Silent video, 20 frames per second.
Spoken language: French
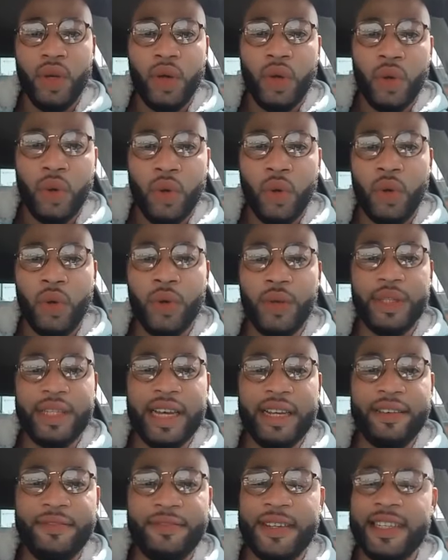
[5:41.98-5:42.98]
Coucou
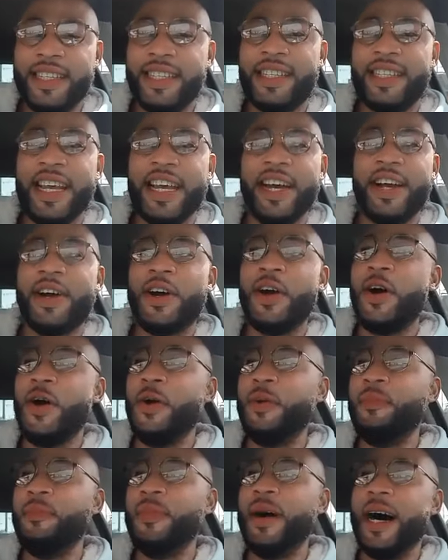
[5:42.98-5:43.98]
Delphine, c'est
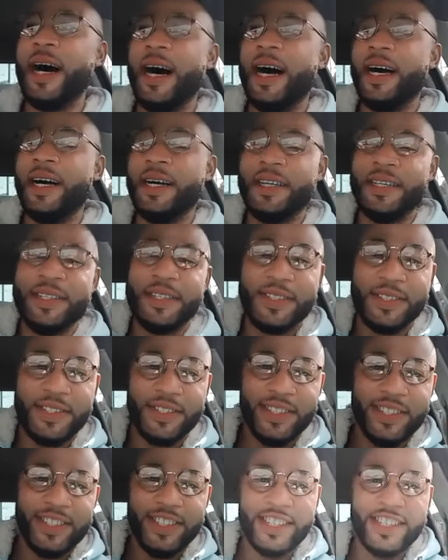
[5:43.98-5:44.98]
comment
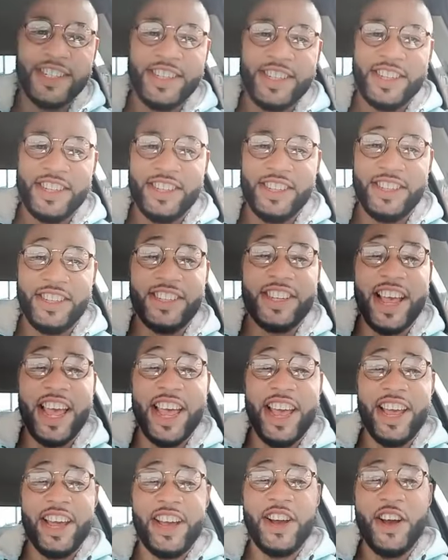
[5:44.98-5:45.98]

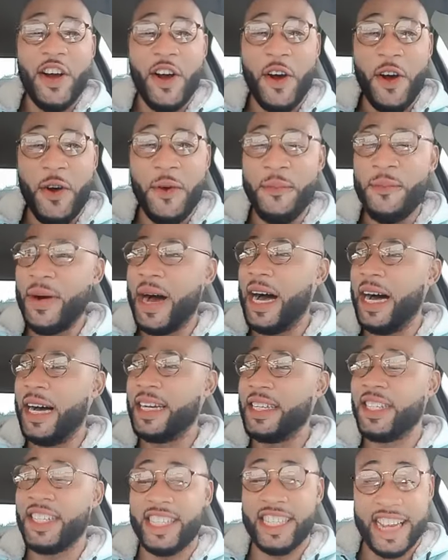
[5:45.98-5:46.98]
C'est comment
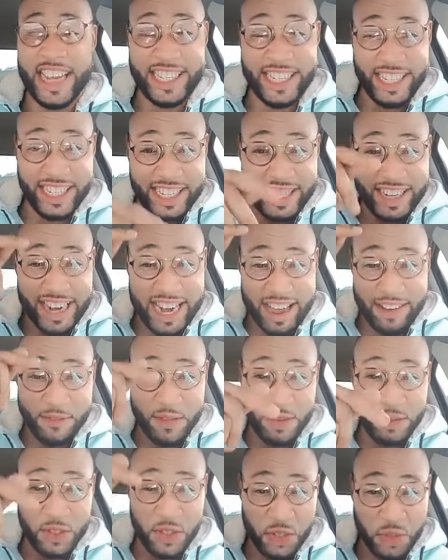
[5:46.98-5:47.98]
Je t'ai dit que la
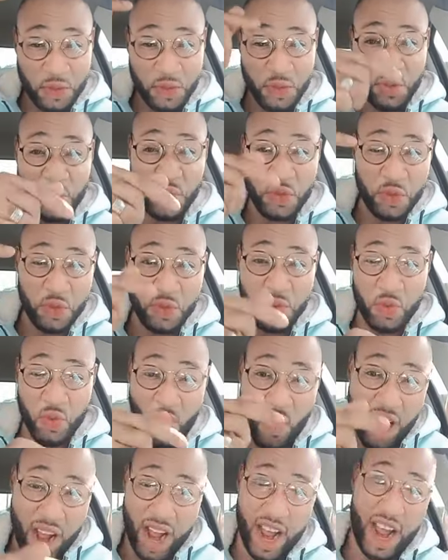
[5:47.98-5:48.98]
veuve, je suis sur
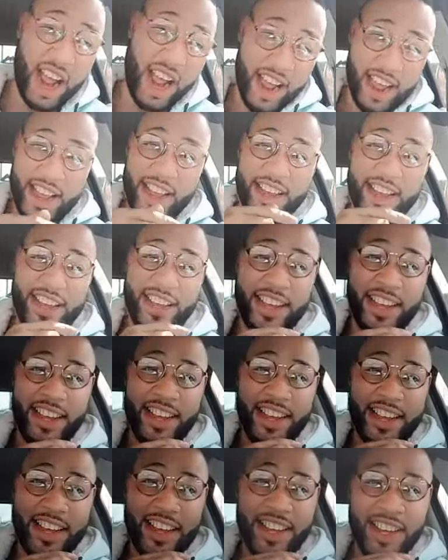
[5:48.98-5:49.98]
toi.
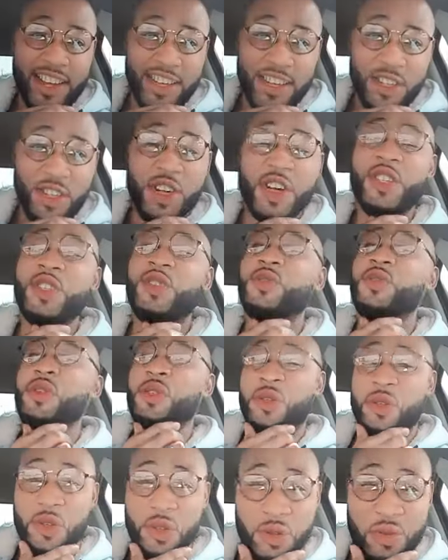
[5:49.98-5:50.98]
Je suis
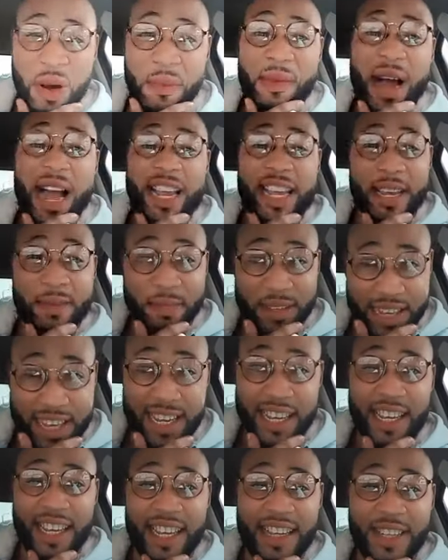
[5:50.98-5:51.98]
sur toi, ma
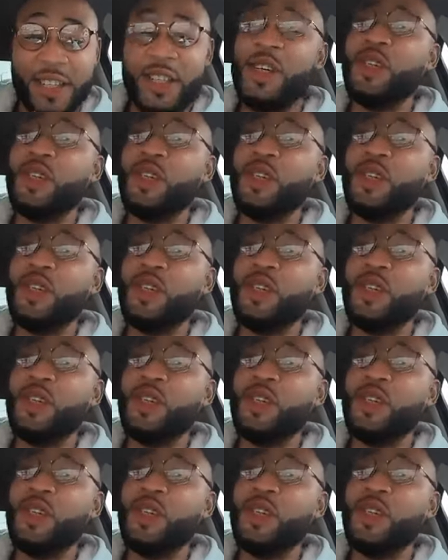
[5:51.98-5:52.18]
Yimki. Je